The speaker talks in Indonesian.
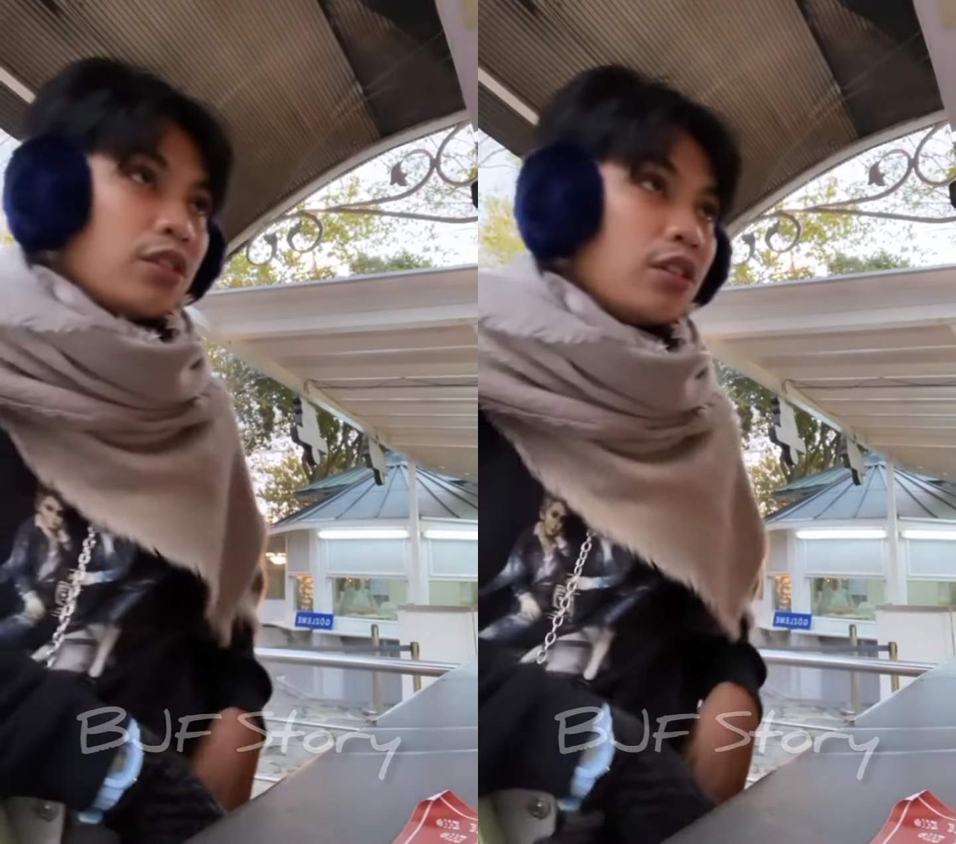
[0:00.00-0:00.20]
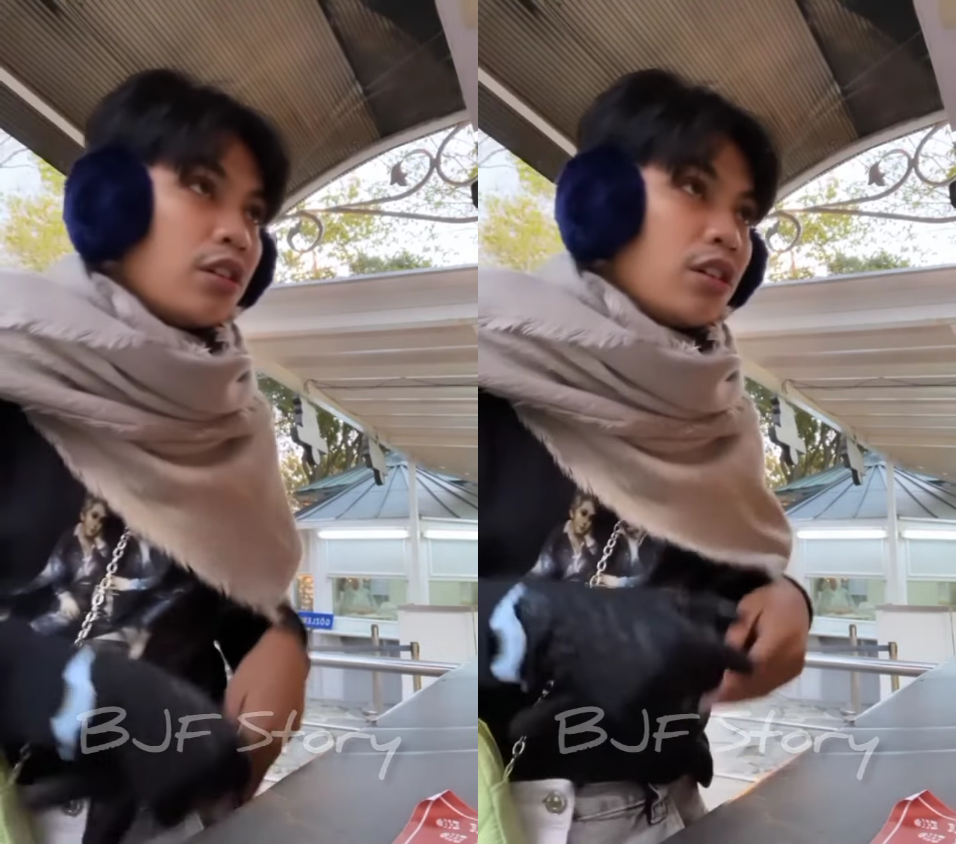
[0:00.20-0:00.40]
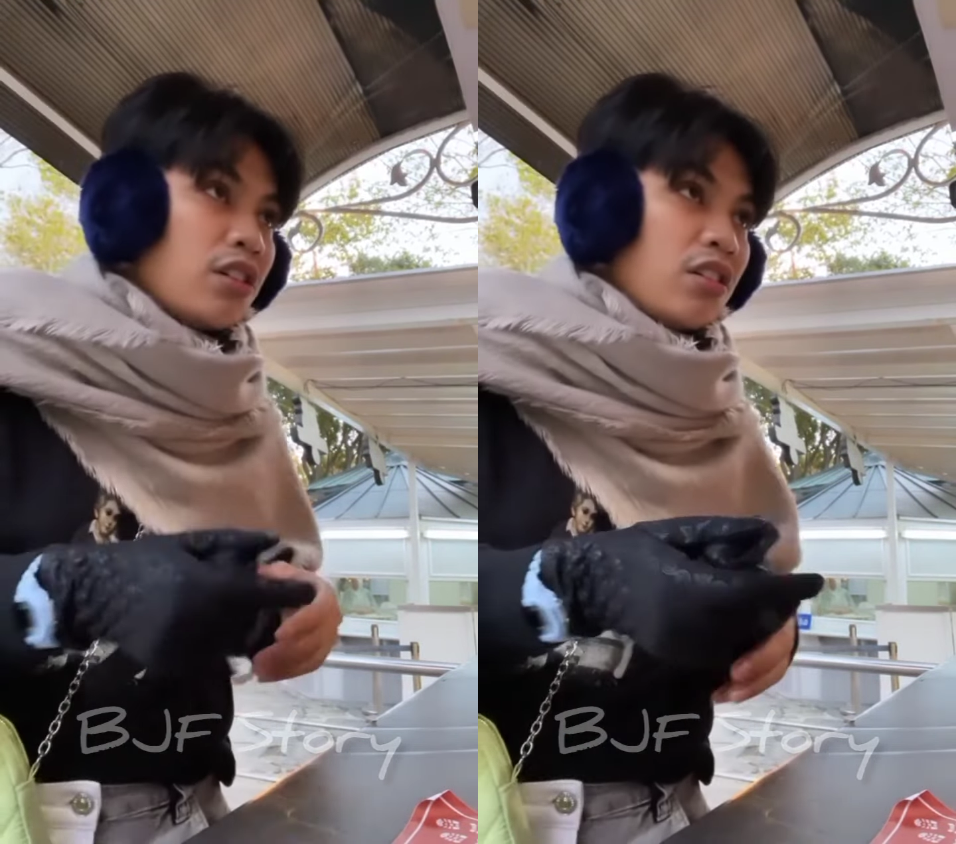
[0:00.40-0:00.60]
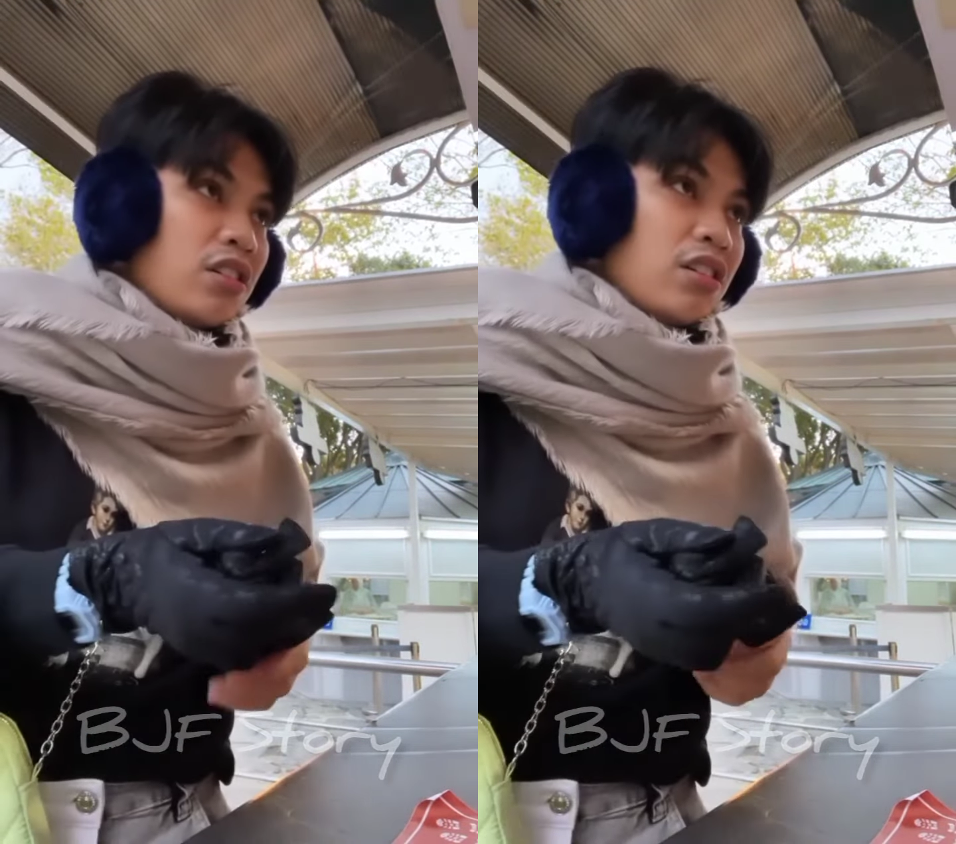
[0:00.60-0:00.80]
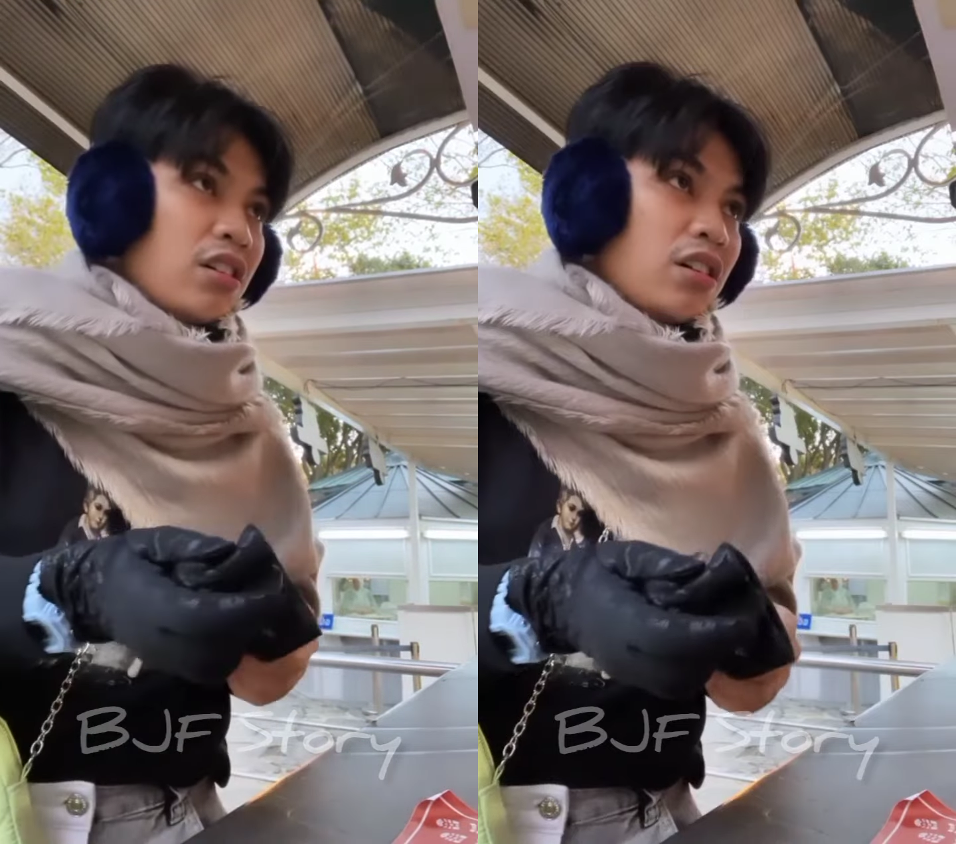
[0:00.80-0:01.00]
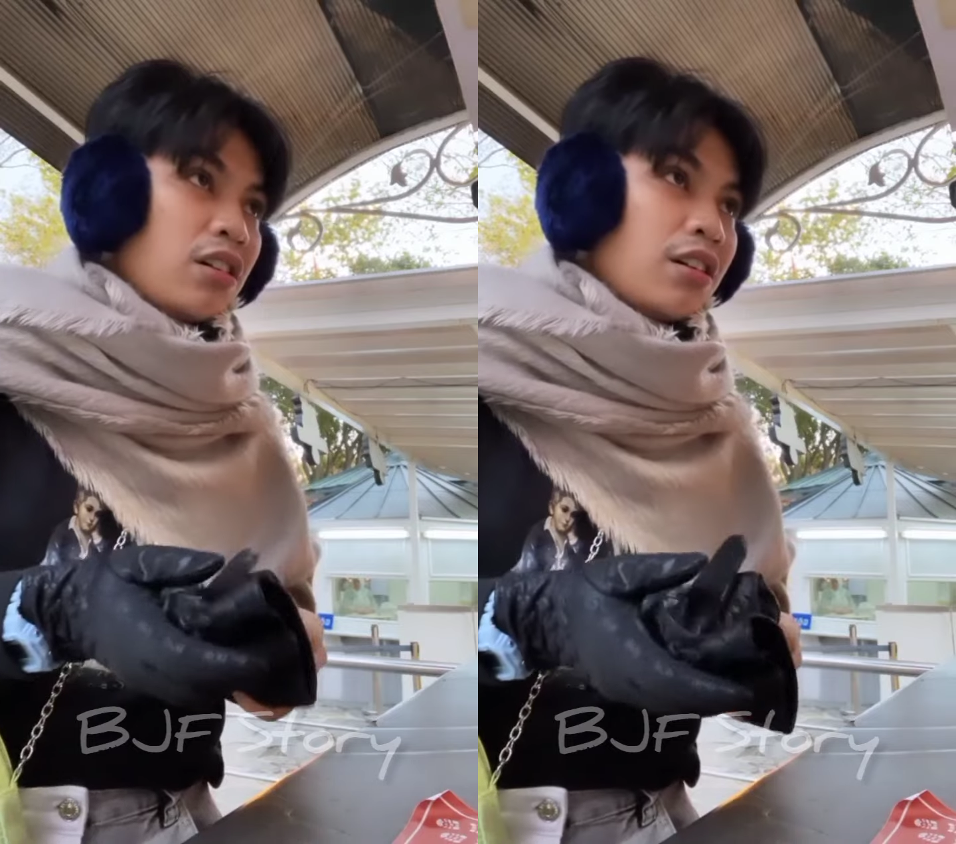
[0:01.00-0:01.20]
Indonesia good.